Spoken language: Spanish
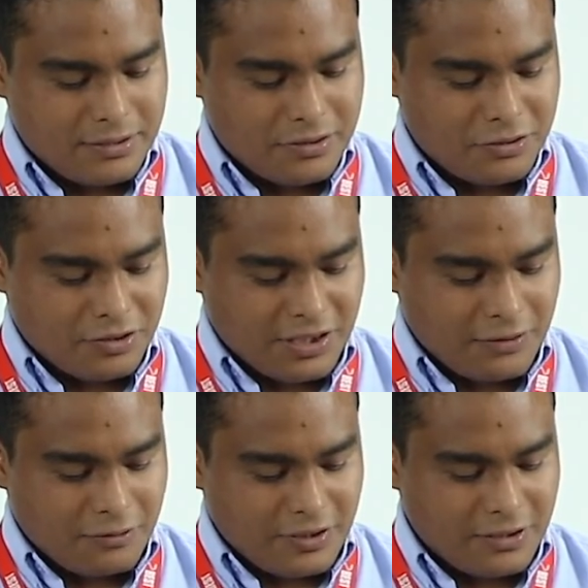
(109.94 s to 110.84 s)
yo
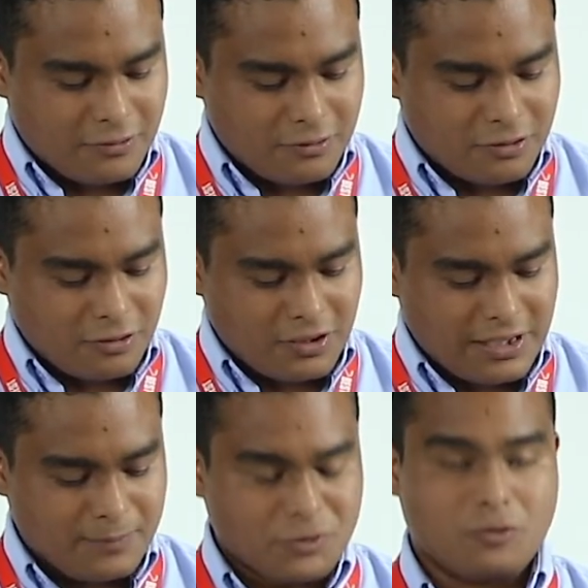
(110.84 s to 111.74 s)
tengo el control
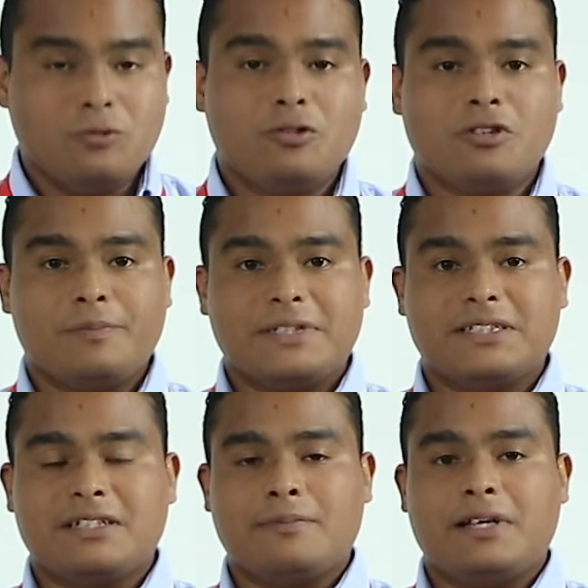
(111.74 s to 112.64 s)
absoluto de mi
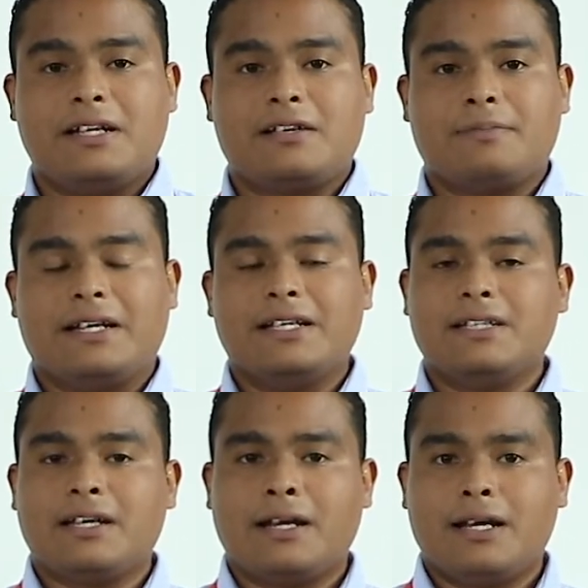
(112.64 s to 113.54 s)
sistema de alarma,
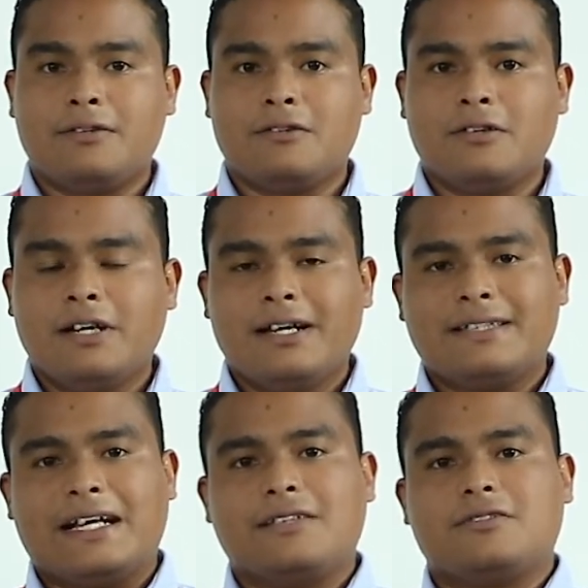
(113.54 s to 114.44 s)
integrando
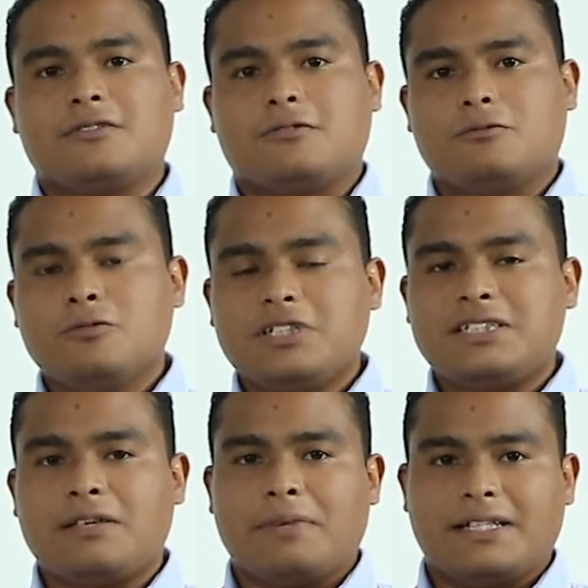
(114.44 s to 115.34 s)
tanto un
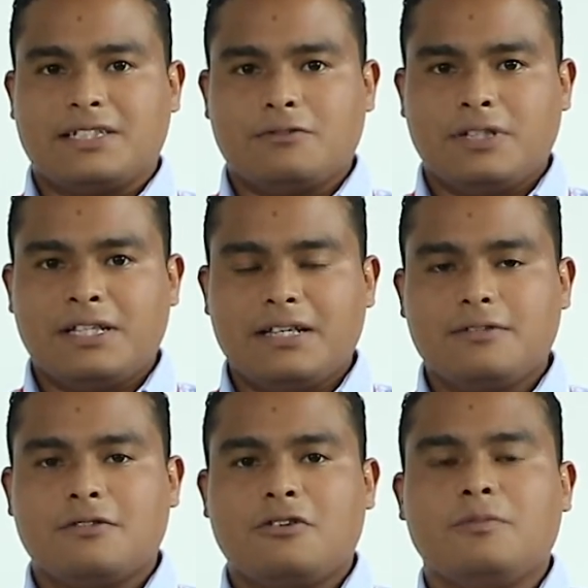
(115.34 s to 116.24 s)
sistema de seguridad
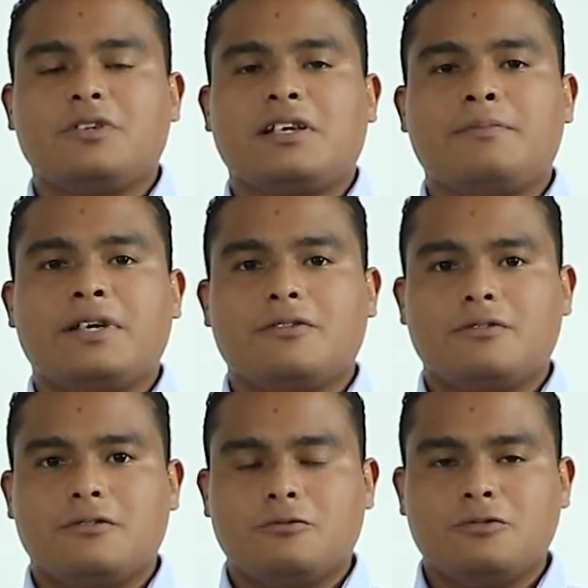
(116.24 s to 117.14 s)
como también
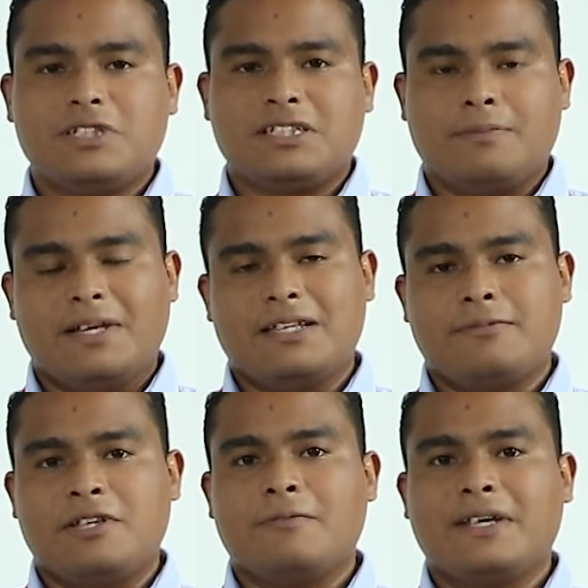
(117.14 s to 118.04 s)
un sistema de
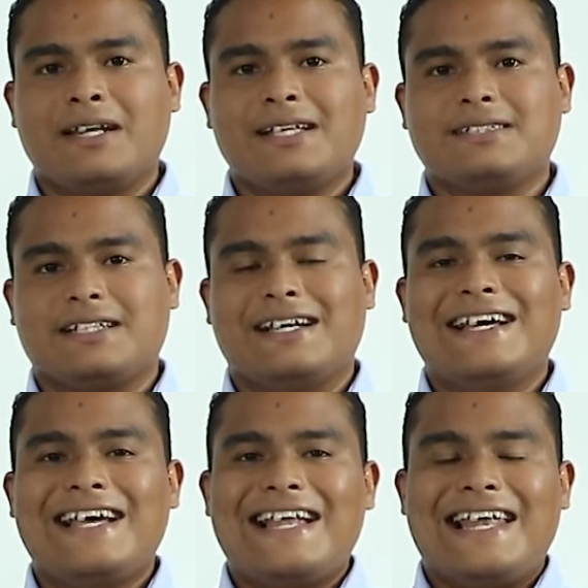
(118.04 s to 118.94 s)
videovigilancia.
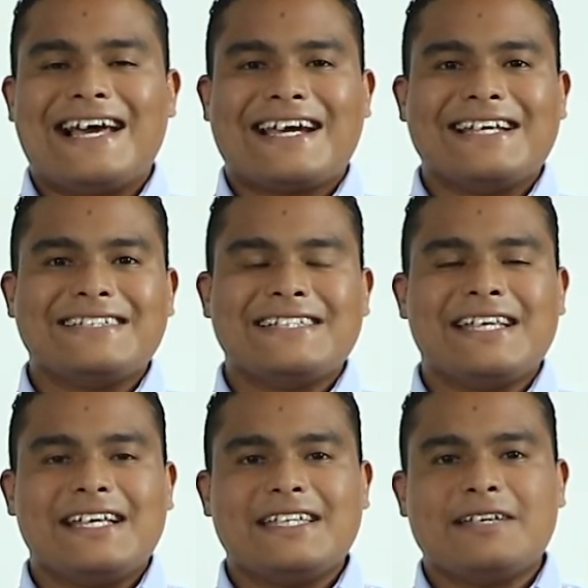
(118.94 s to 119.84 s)
La
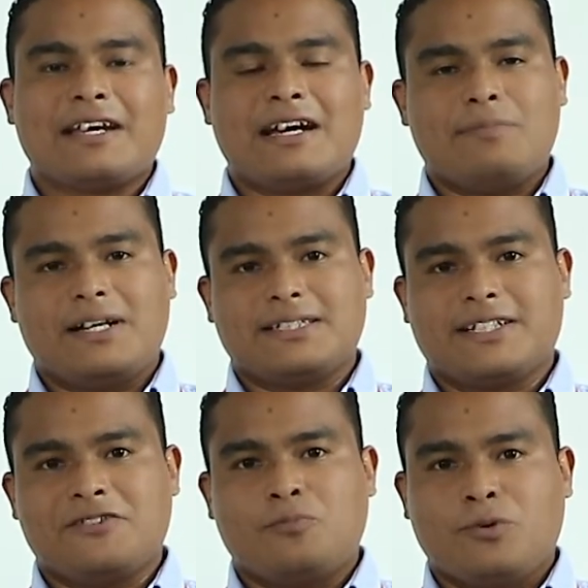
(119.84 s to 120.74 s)
cantidad de cámaras
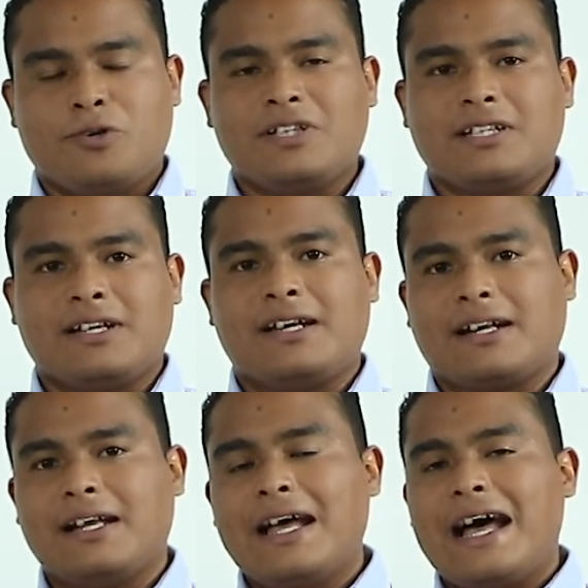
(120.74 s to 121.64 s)
que yo puedo integrar
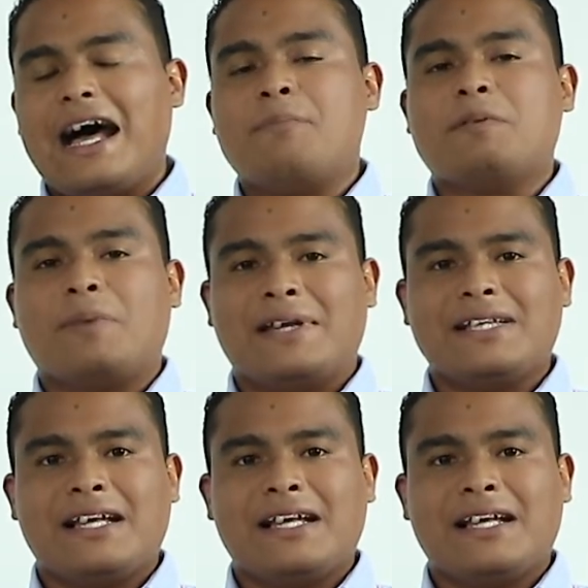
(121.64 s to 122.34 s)
a mi panel de